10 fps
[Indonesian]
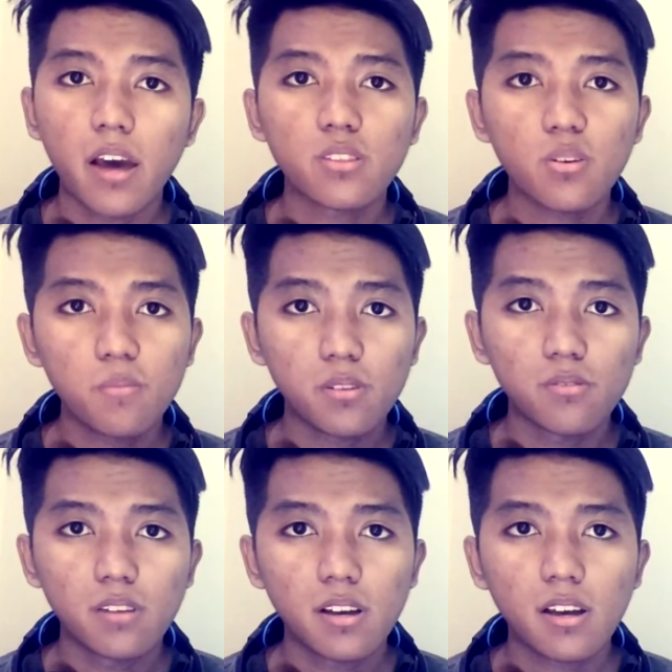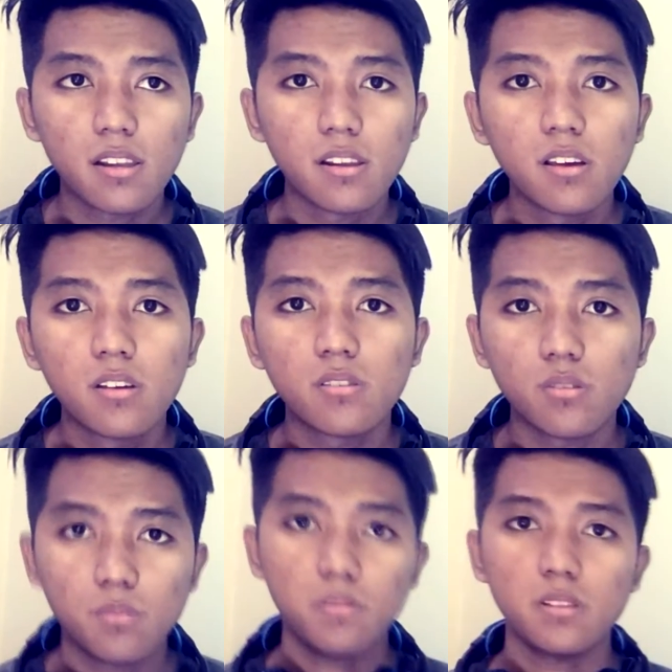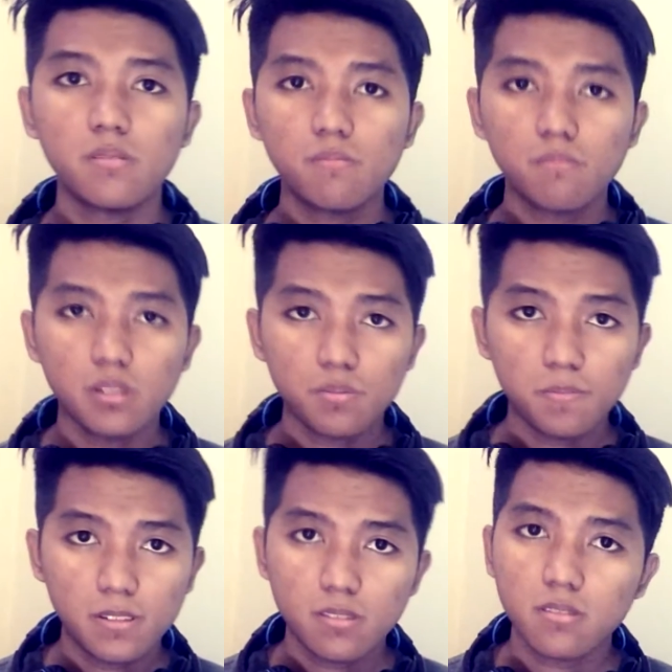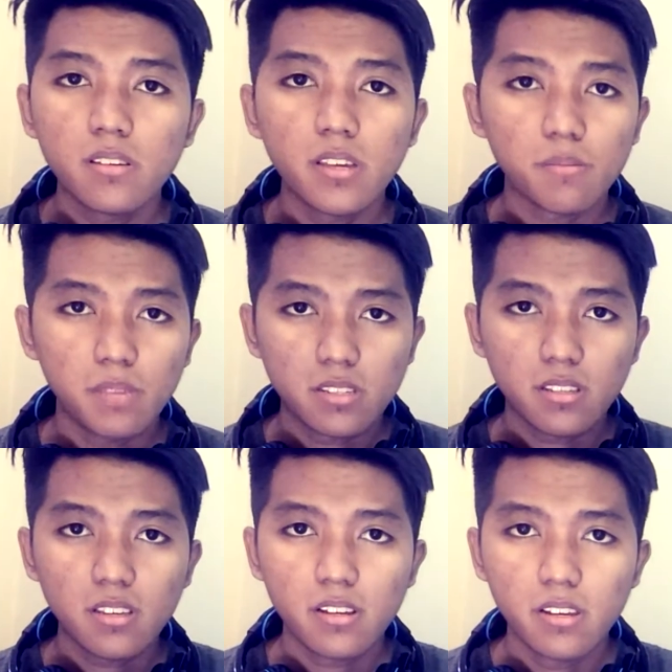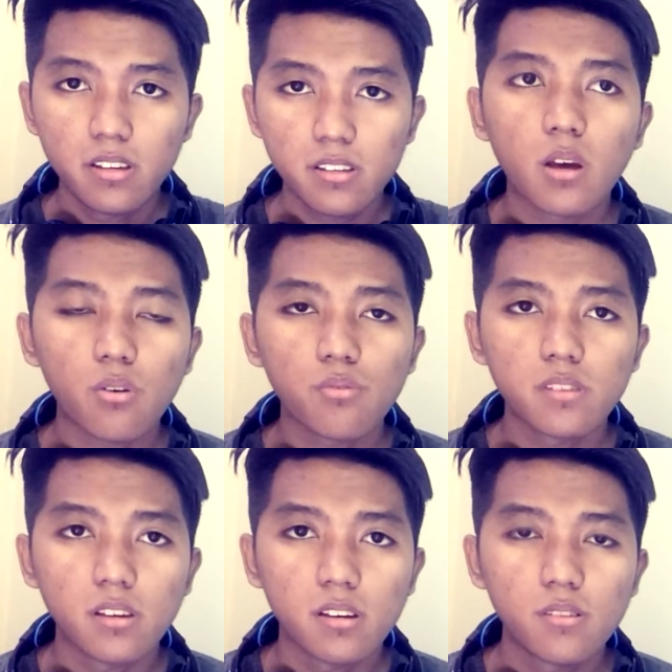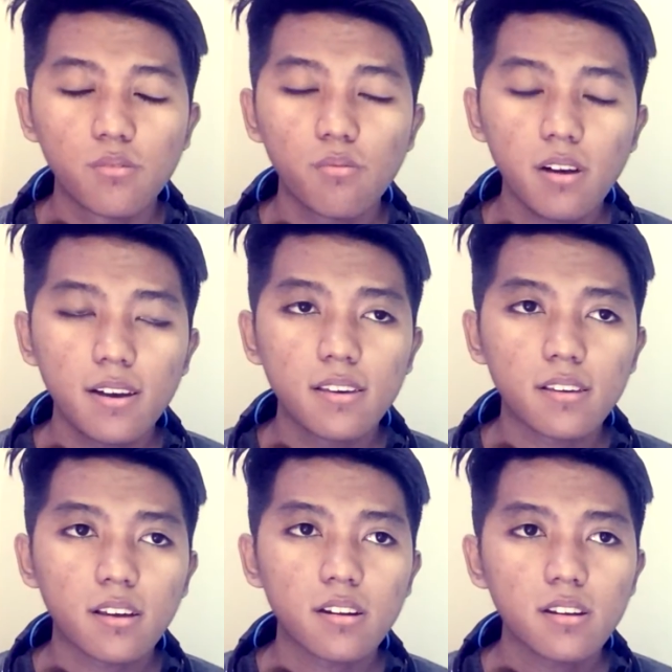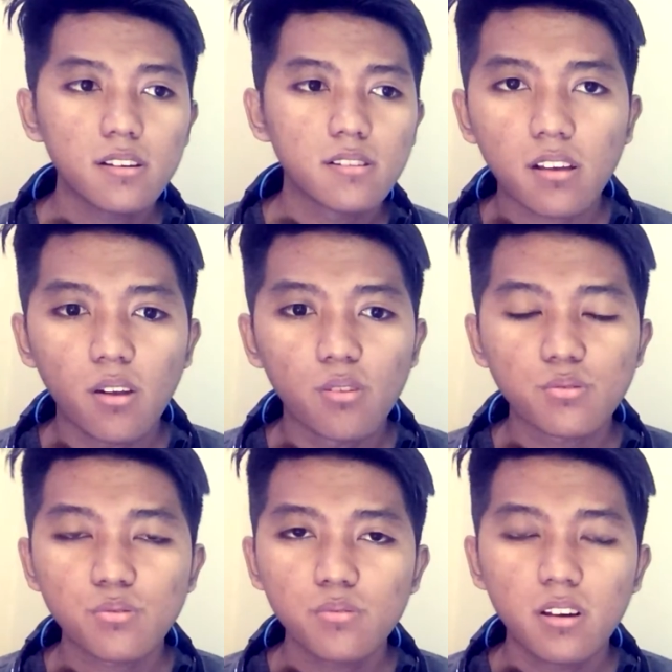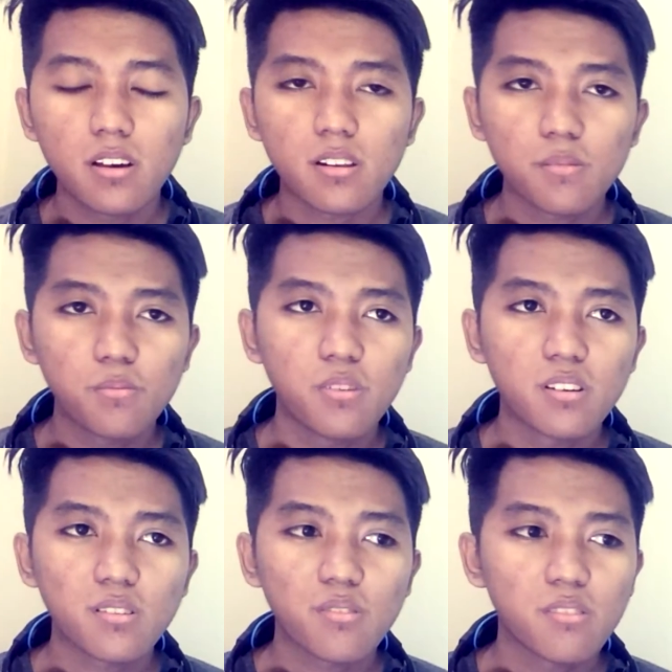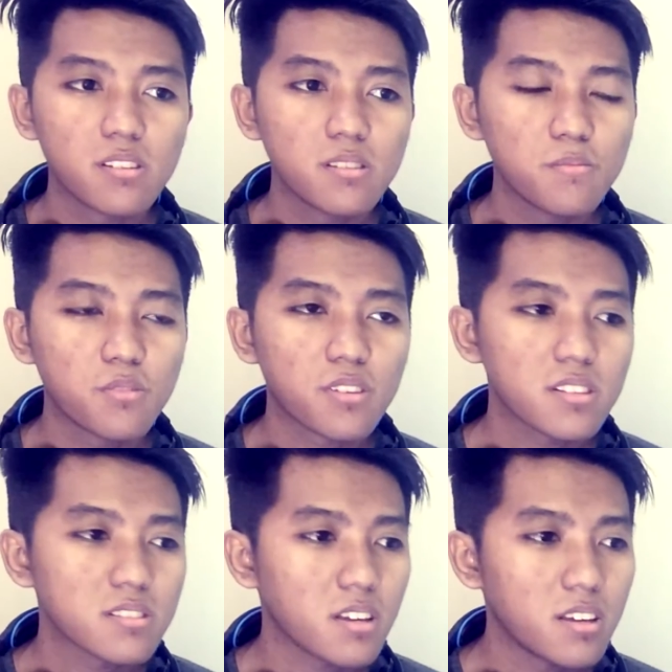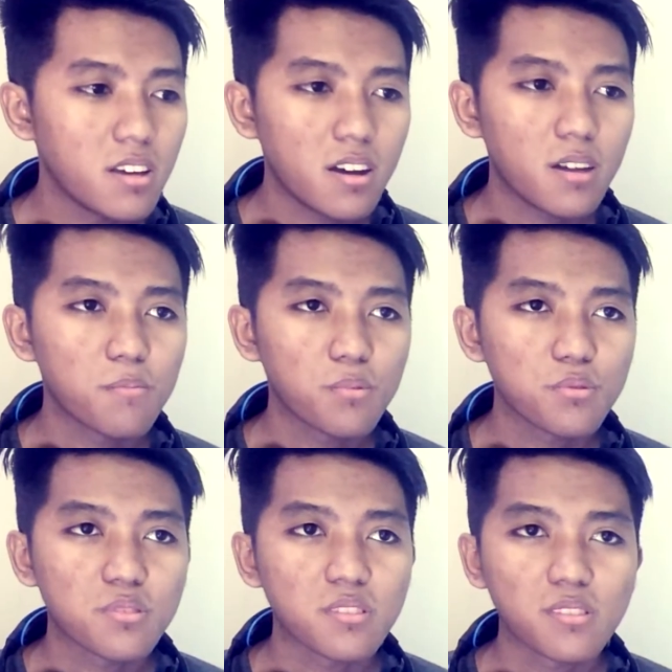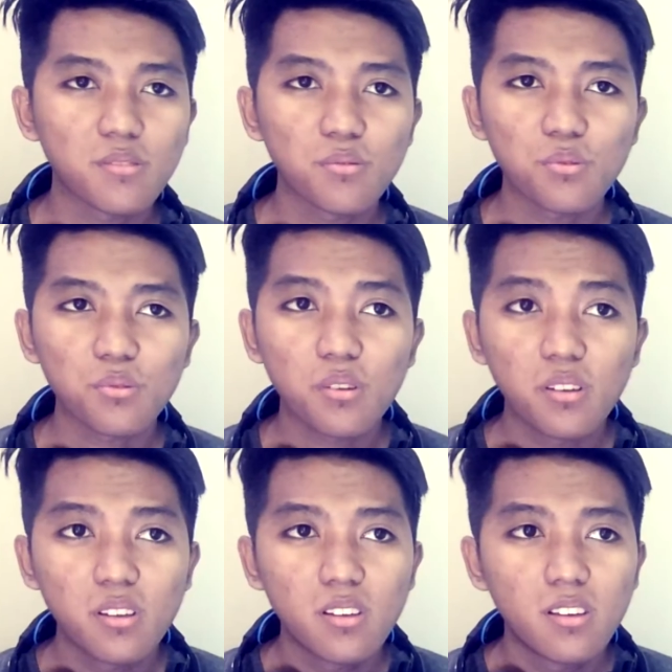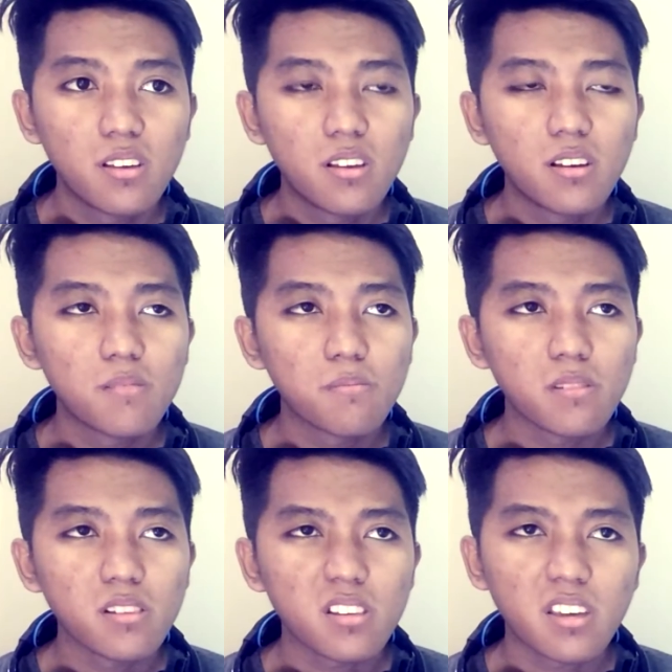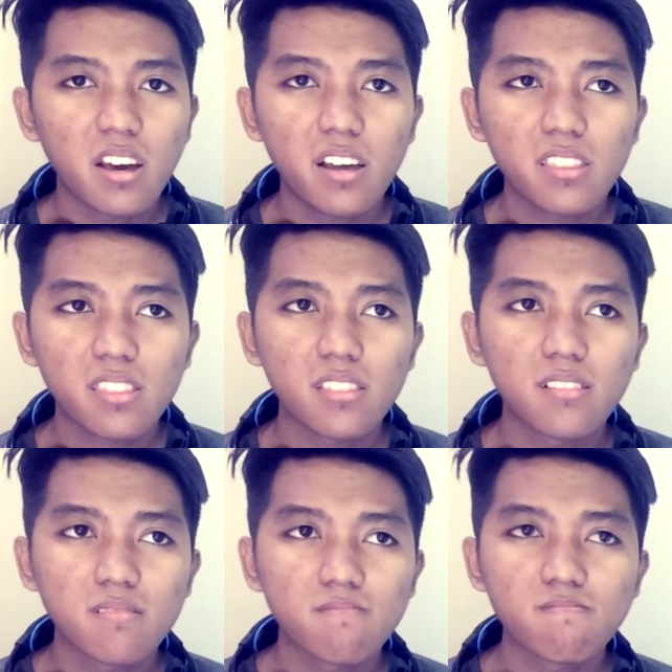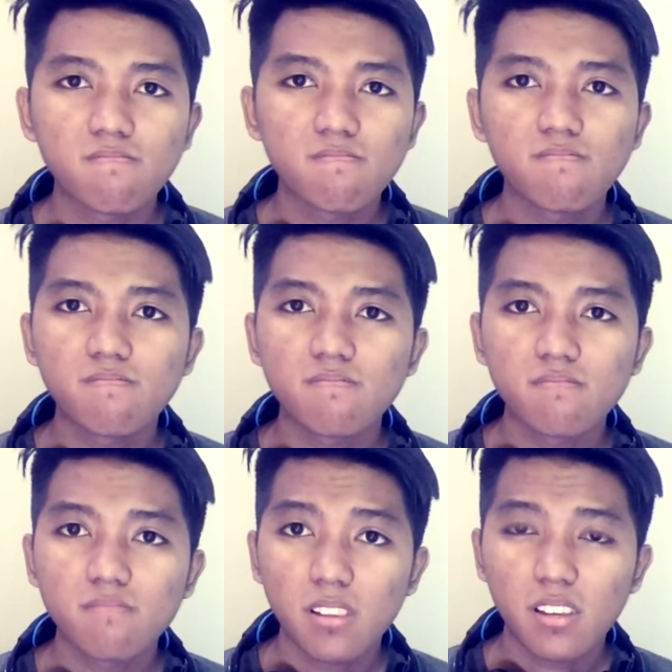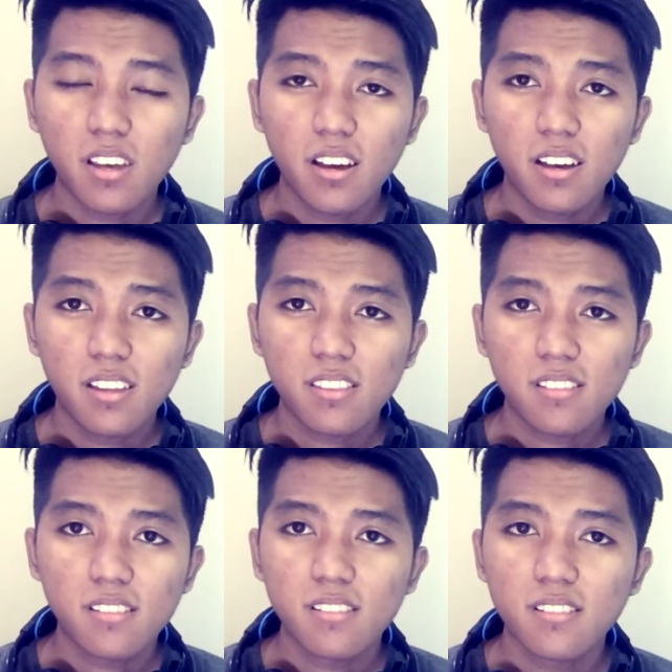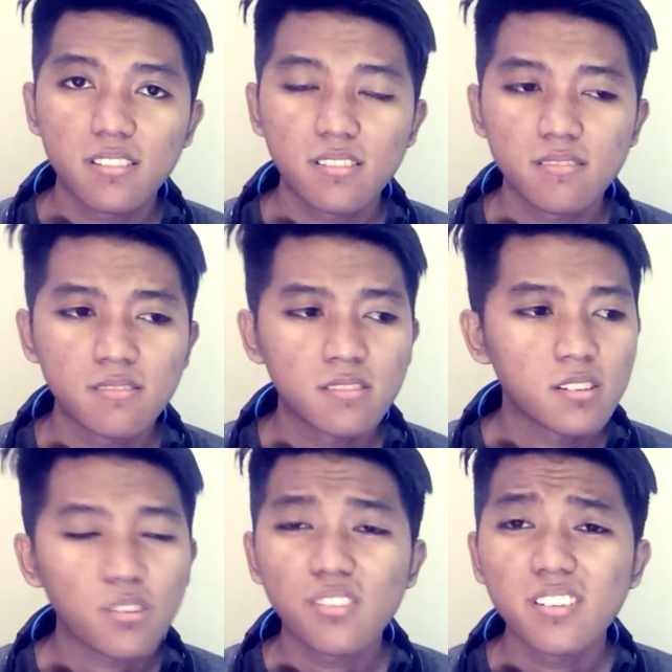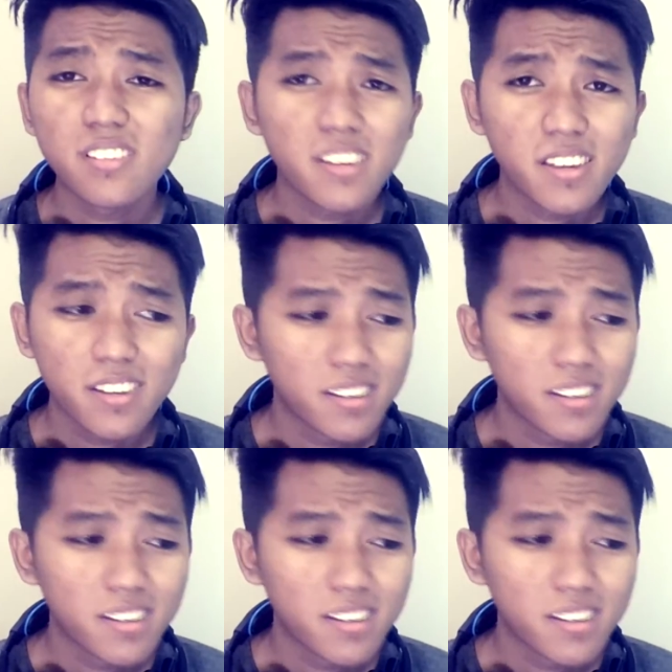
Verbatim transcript: atau menggunakan Notepad++ yang biasanya ada row-nya. Why? Karena kalau sudah ribuan kode mungkin saya akan pusing untuk melihat melihat kodenya.